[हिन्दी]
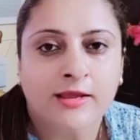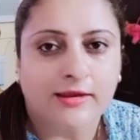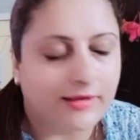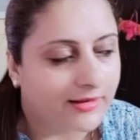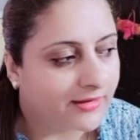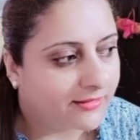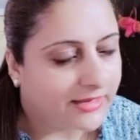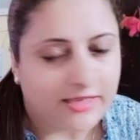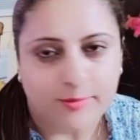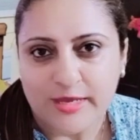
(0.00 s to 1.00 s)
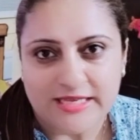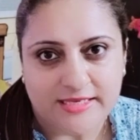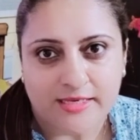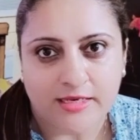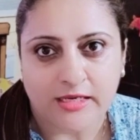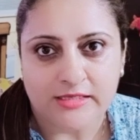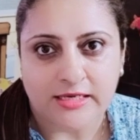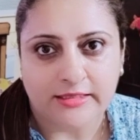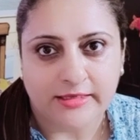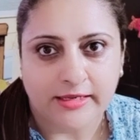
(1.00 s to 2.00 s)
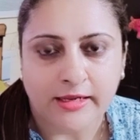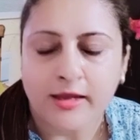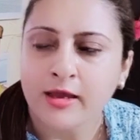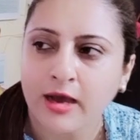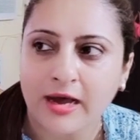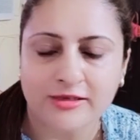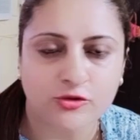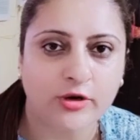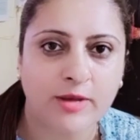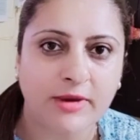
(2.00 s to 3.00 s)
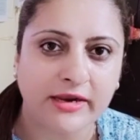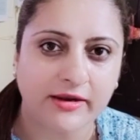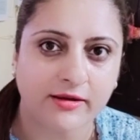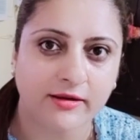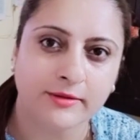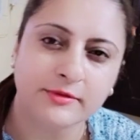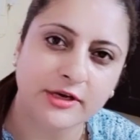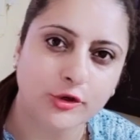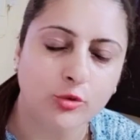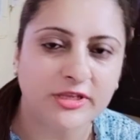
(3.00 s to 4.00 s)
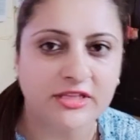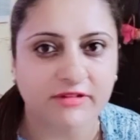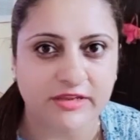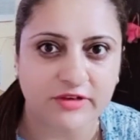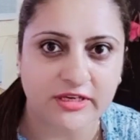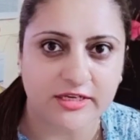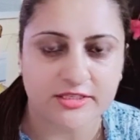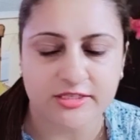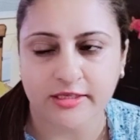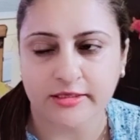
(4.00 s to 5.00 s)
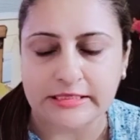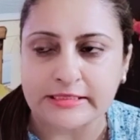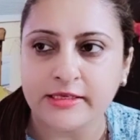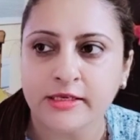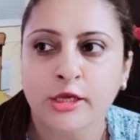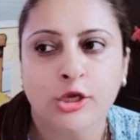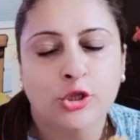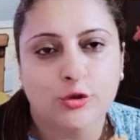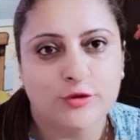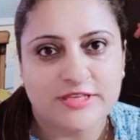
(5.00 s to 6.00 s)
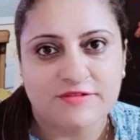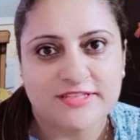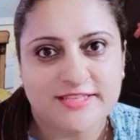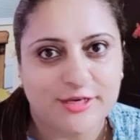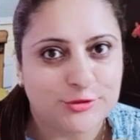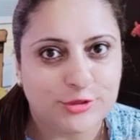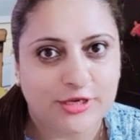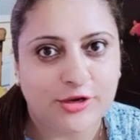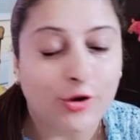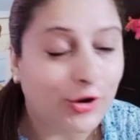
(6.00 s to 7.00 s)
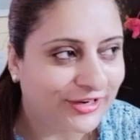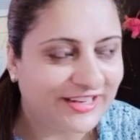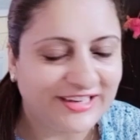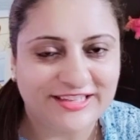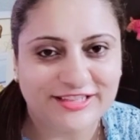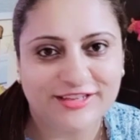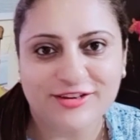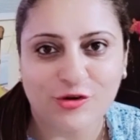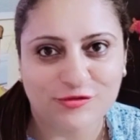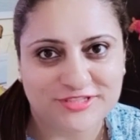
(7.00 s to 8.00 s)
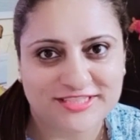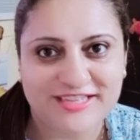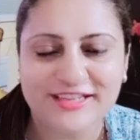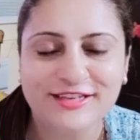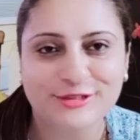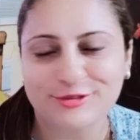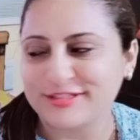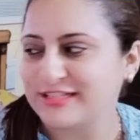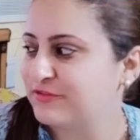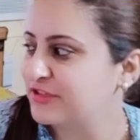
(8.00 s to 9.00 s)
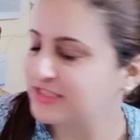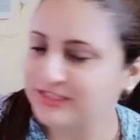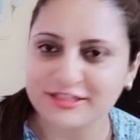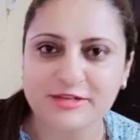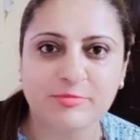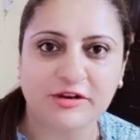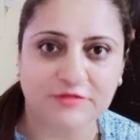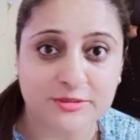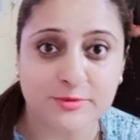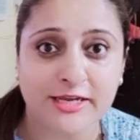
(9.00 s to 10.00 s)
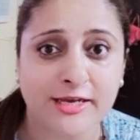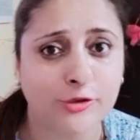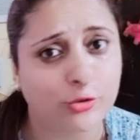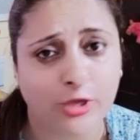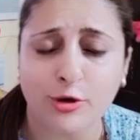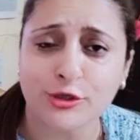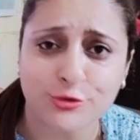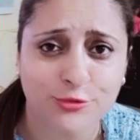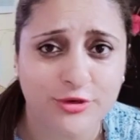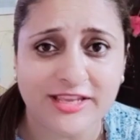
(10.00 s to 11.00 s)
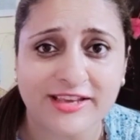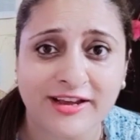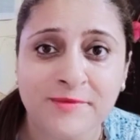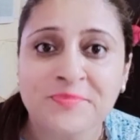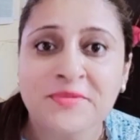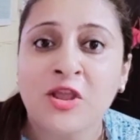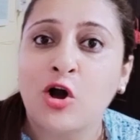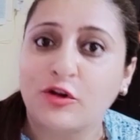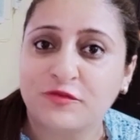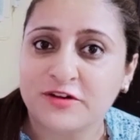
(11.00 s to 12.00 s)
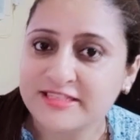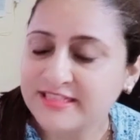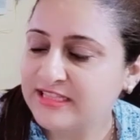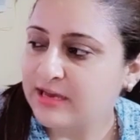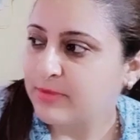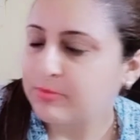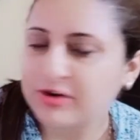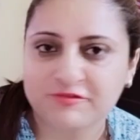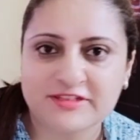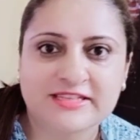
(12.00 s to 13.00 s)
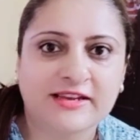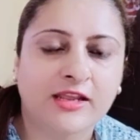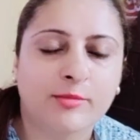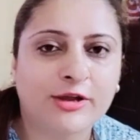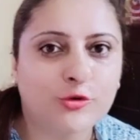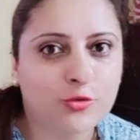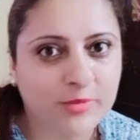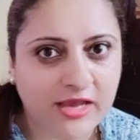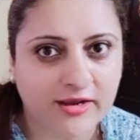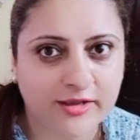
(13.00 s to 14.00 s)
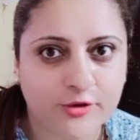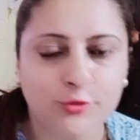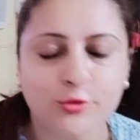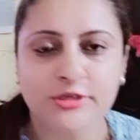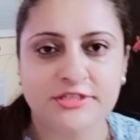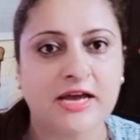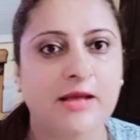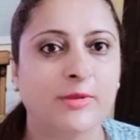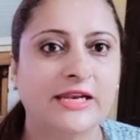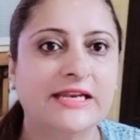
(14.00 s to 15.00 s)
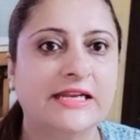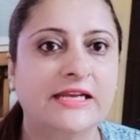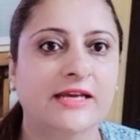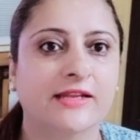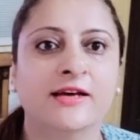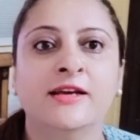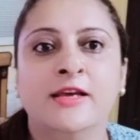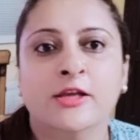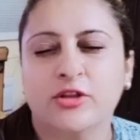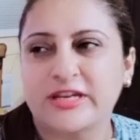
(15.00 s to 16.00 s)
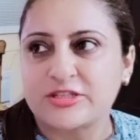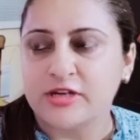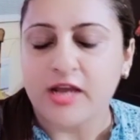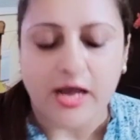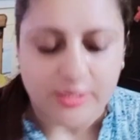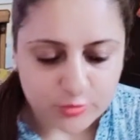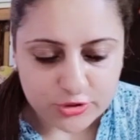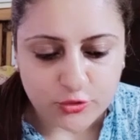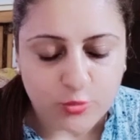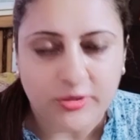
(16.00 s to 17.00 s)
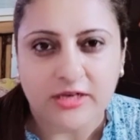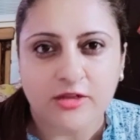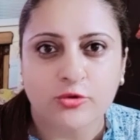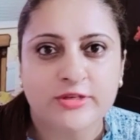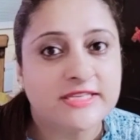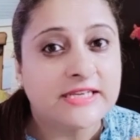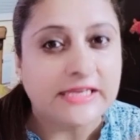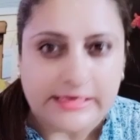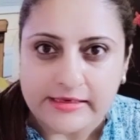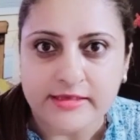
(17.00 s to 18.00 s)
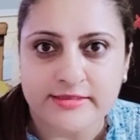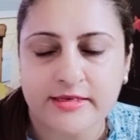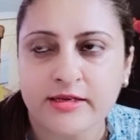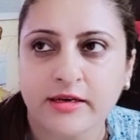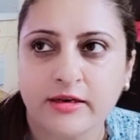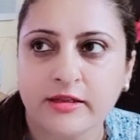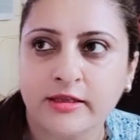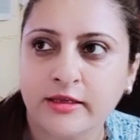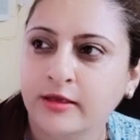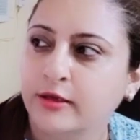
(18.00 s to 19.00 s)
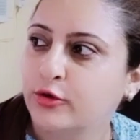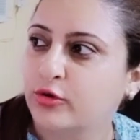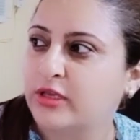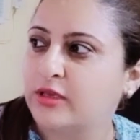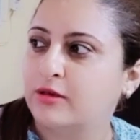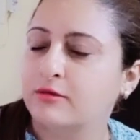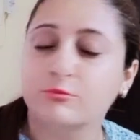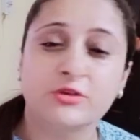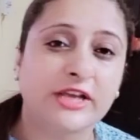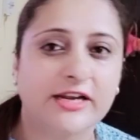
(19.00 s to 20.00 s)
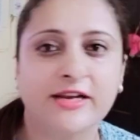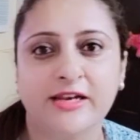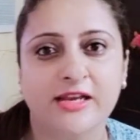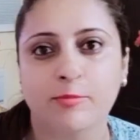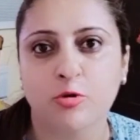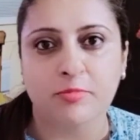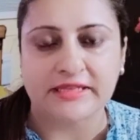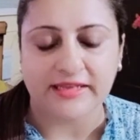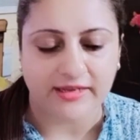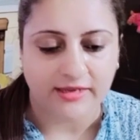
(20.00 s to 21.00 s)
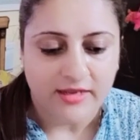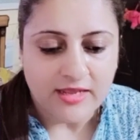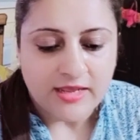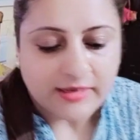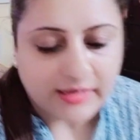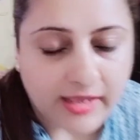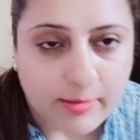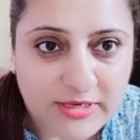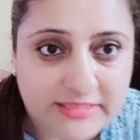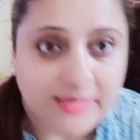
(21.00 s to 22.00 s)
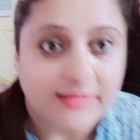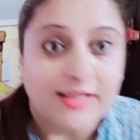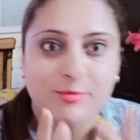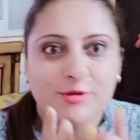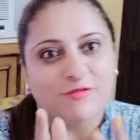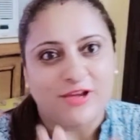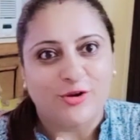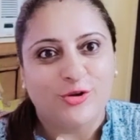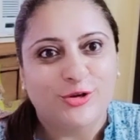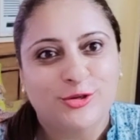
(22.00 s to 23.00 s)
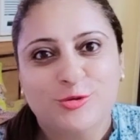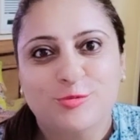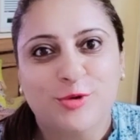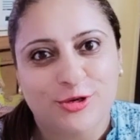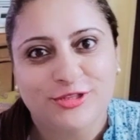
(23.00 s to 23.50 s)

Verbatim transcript: कि खेत में ऐसे ही निकल जाते हैं आज थोड़ा हमारे यहाँ गन्नों में दवाई वगैरह छिड़कनी थी तो उसकी वजह से आशू ने हॉलीडे ली थी ऑफिस की तो इसलिए फिर जल्दी जल्दी ब्रेकफास्ट बनाया थोड़ा बहुत शूट किया और फिर सीधा मैं ब्रेकफास्ट करने के बाद रूम में आ गई हूँ शार मैंने ले लिया था तो एक्चुअली आज मुझे रूम की ना थोड़ी सी गीली डस्टिंग करनी थी क्योंकि डेली डेली आपको पता है कि एमी के साथ एक मिनट फैन ऑन कर दू बहुत